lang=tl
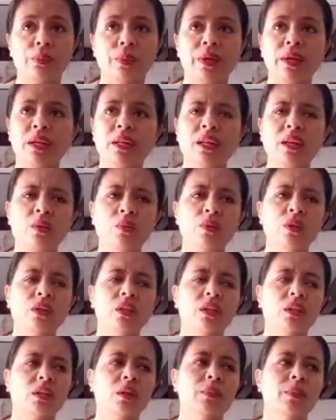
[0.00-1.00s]
Para hindi ko
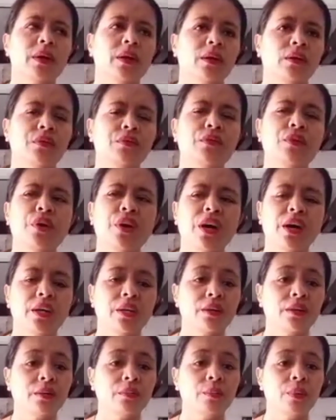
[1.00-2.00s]
natanda, parang
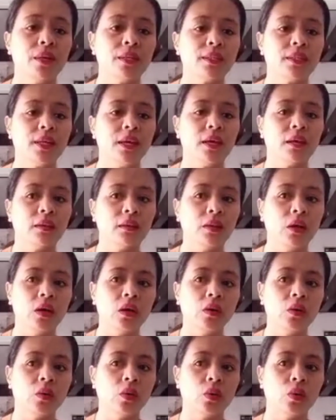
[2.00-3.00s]
400 plus
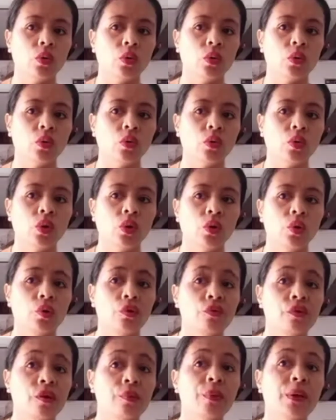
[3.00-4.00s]
yata o
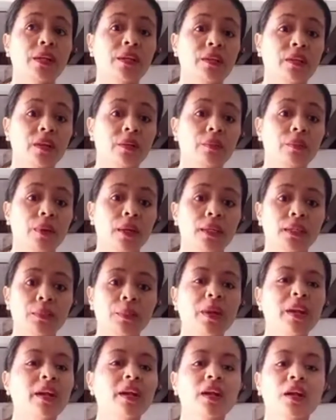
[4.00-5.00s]
500 plus.
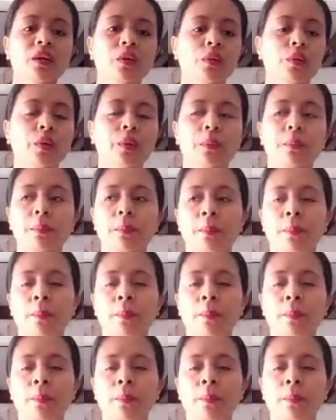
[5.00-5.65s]
Parang ganun